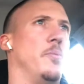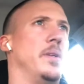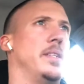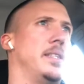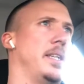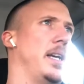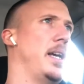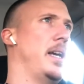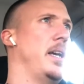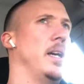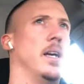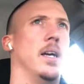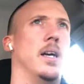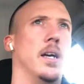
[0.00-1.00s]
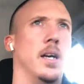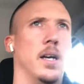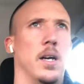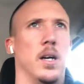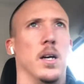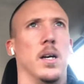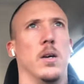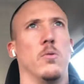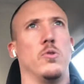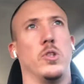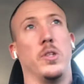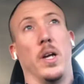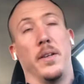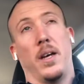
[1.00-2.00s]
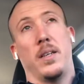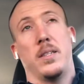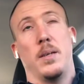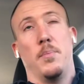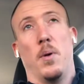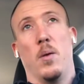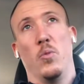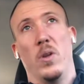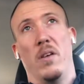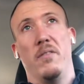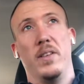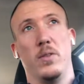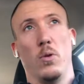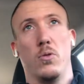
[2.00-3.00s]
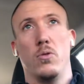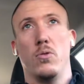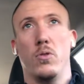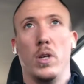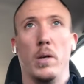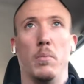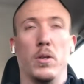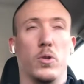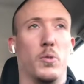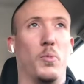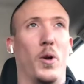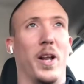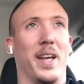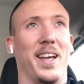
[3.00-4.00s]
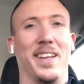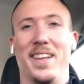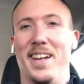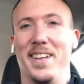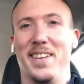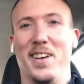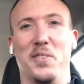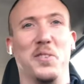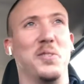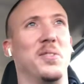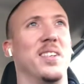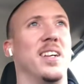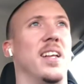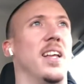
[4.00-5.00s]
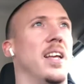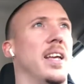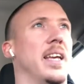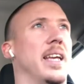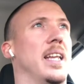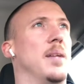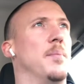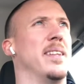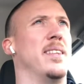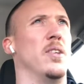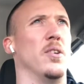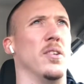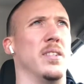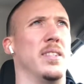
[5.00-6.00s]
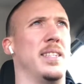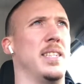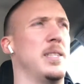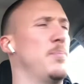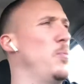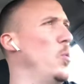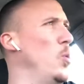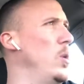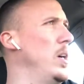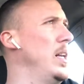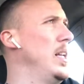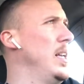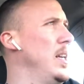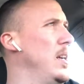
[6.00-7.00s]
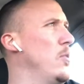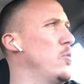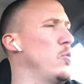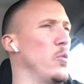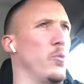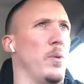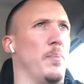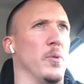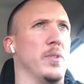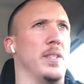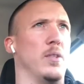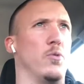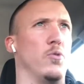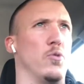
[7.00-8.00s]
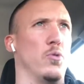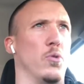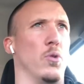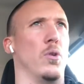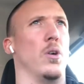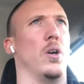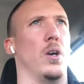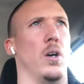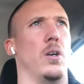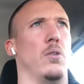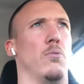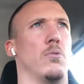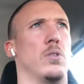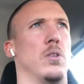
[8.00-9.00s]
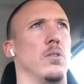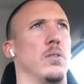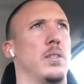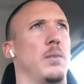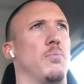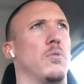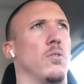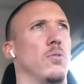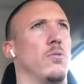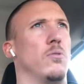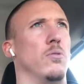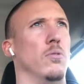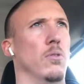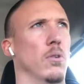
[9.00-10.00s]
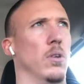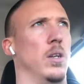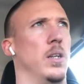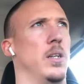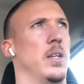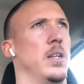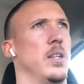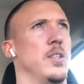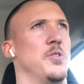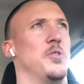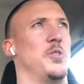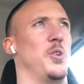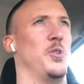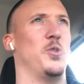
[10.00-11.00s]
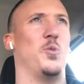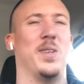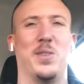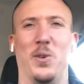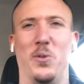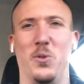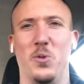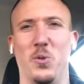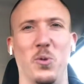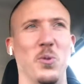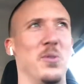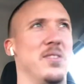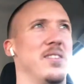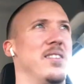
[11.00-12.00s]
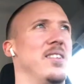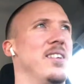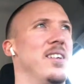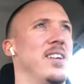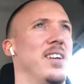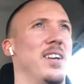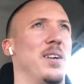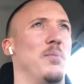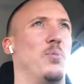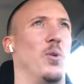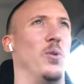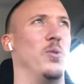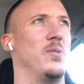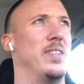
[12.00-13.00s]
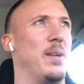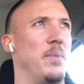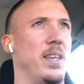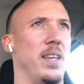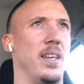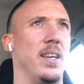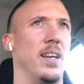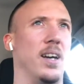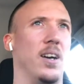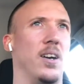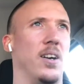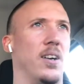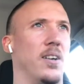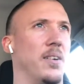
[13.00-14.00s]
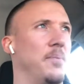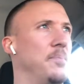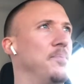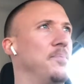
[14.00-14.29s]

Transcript: métier ou si tu es intéressé par mon avis sur le sujet, ben, tu peux aller regarder l'interview. Il est maintenant dispo. Aujourd'hui, pensée du jour, donc 172, 172 pour nos amis, euh,